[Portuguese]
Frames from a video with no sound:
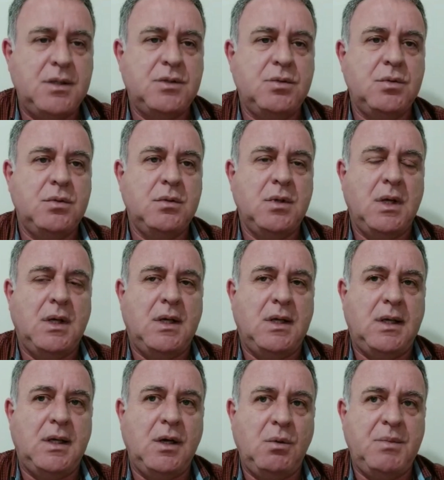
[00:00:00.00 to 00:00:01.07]
Isso
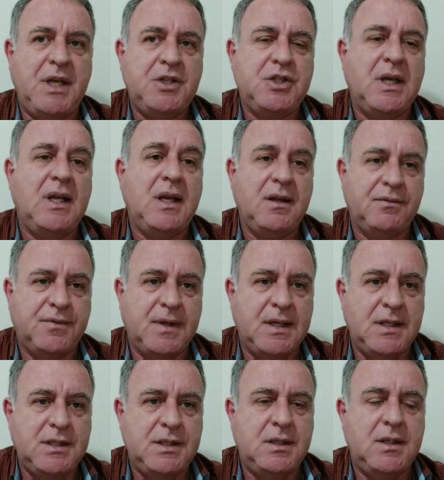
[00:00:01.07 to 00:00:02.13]
realmente é
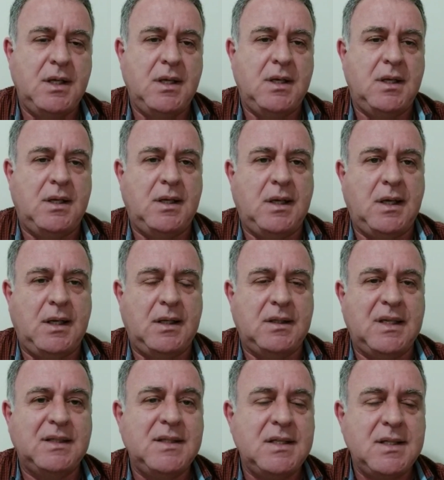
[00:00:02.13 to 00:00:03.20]
relevante na, na